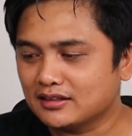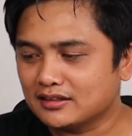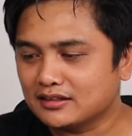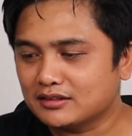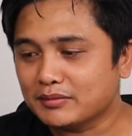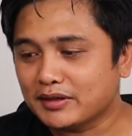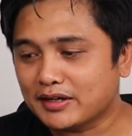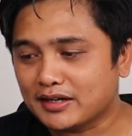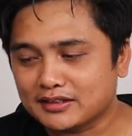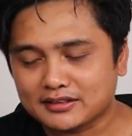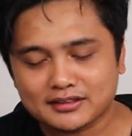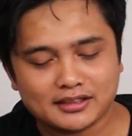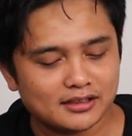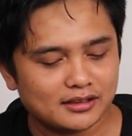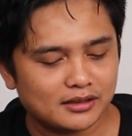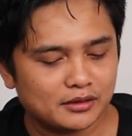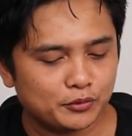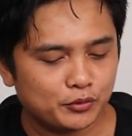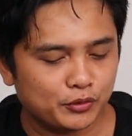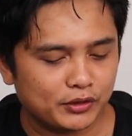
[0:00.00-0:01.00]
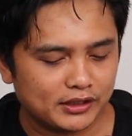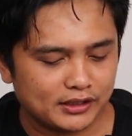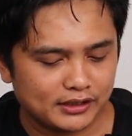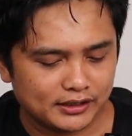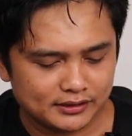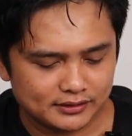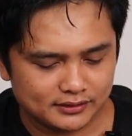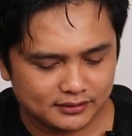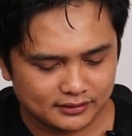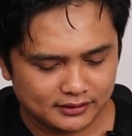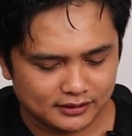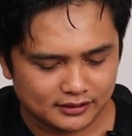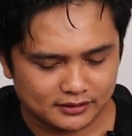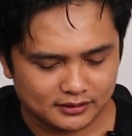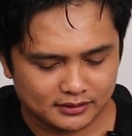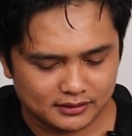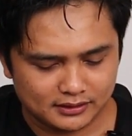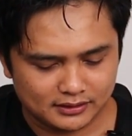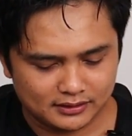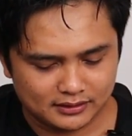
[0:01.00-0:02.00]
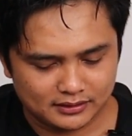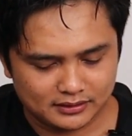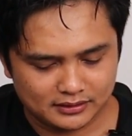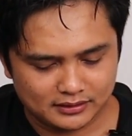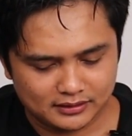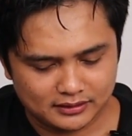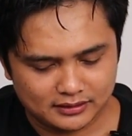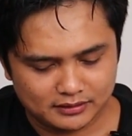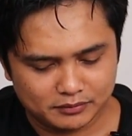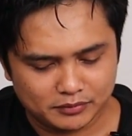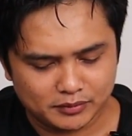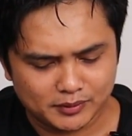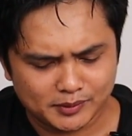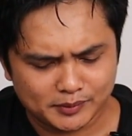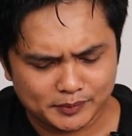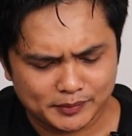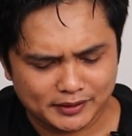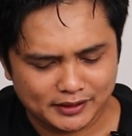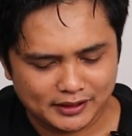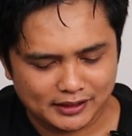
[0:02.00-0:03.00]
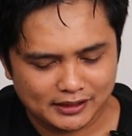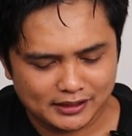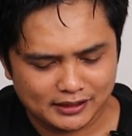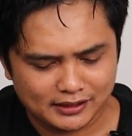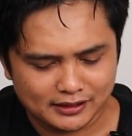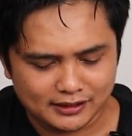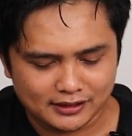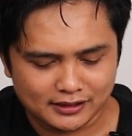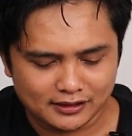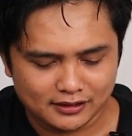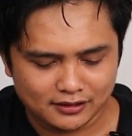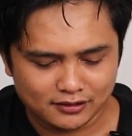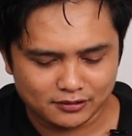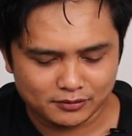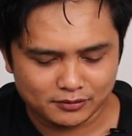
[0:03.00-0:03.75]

nanti bakalan saya giveaway kan karena beberapa kali